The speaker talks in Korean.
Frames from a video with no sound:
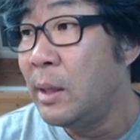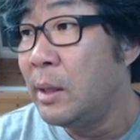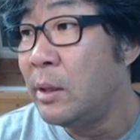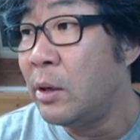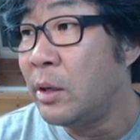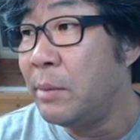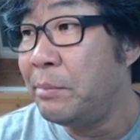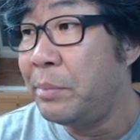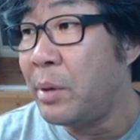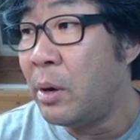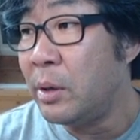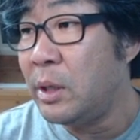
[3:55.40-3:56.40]
여긴
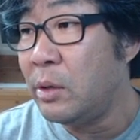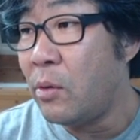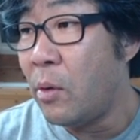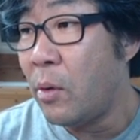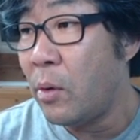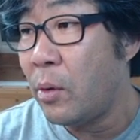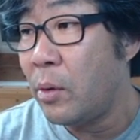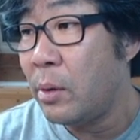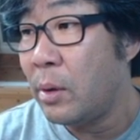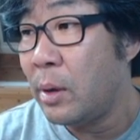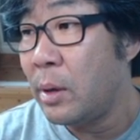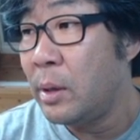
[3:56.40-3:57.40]
벽이고
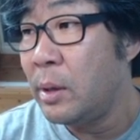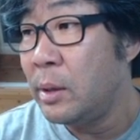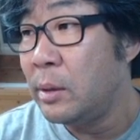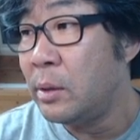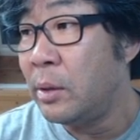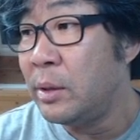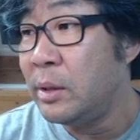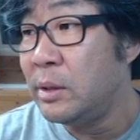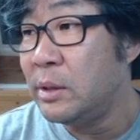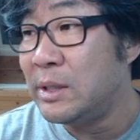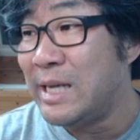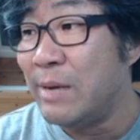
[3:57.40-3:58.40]

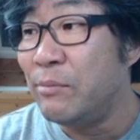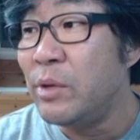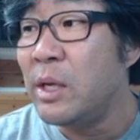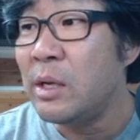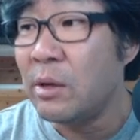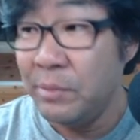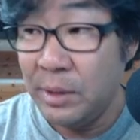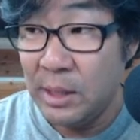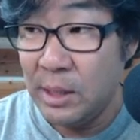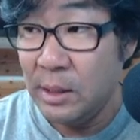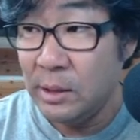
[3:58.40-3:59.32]
여기는 창문인 겁니다.